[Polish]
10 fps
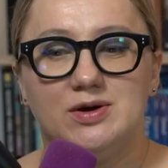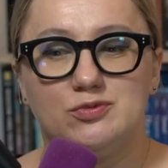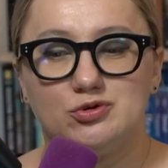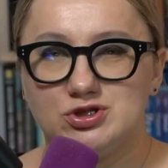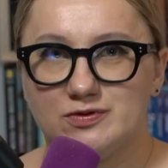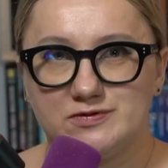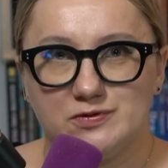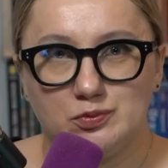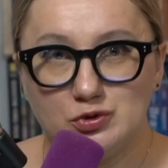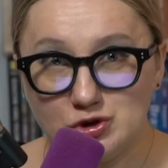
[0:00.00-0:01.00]
mnóstwo,
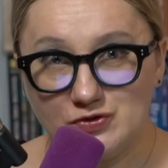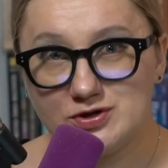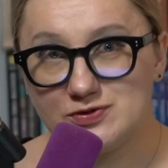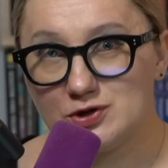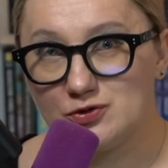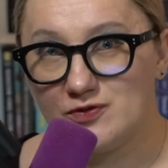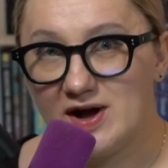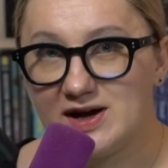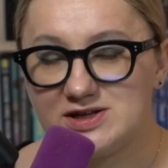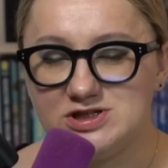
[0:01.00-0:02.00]
mnóstwo zwrotów
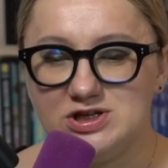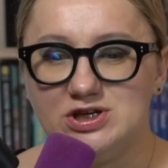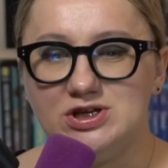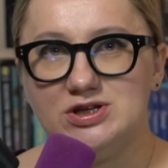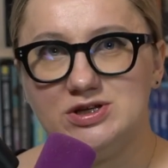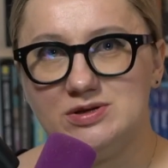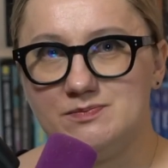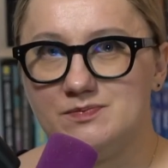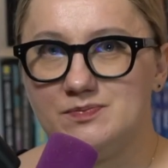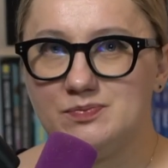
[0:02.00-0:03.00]
akcji i
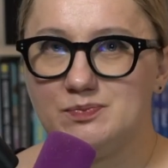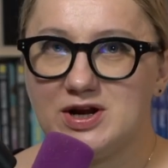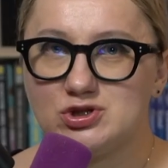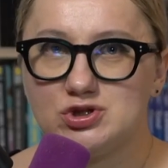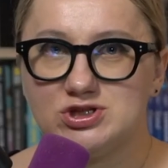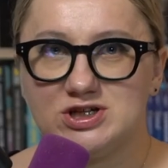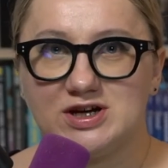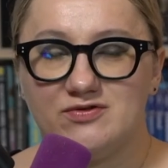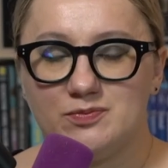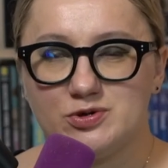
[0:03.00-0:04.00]
bardzo
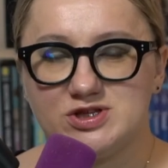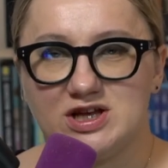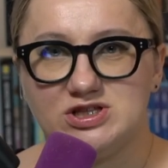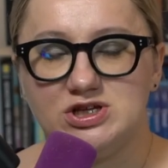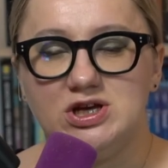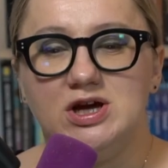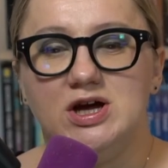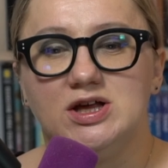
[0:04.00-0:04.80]
ciekawe postaci.